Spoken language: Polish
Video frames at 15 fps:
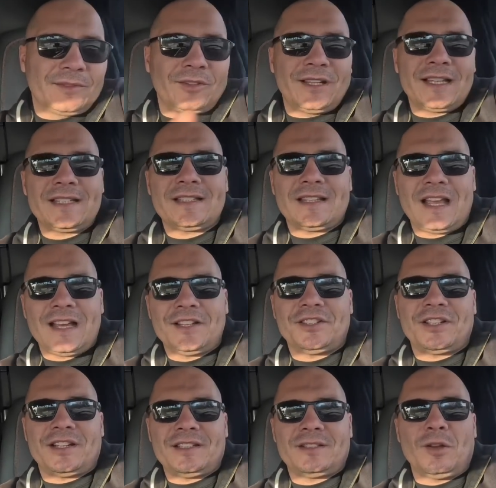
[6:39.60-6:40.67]
to jest tak,
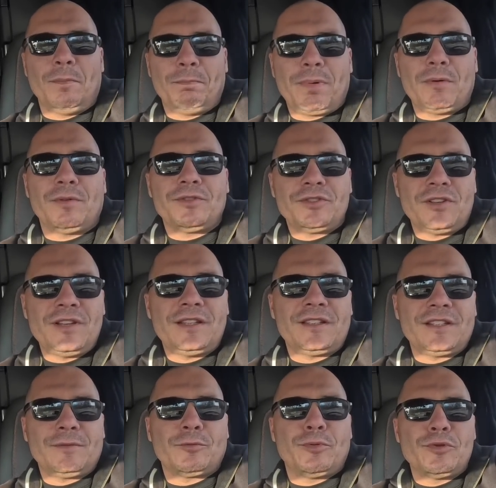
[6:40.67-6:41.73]
że są połączone,
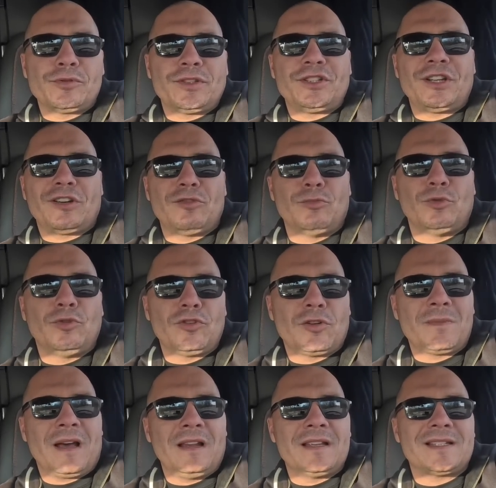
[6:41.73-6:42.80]
te punkty się
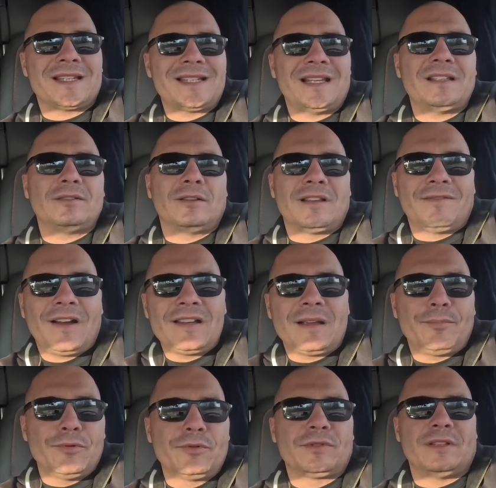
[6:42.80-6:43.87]
kumulują, ale zasady
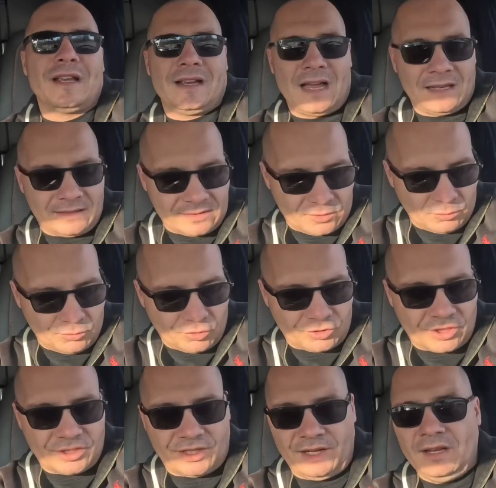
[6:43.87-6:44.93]
dodawania punkty na kartę są
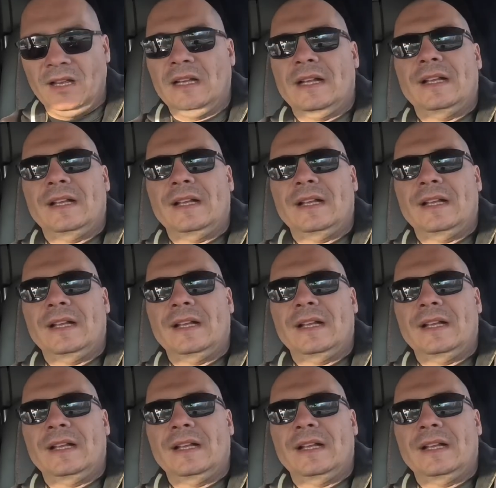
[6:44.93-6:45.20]
troszeczkę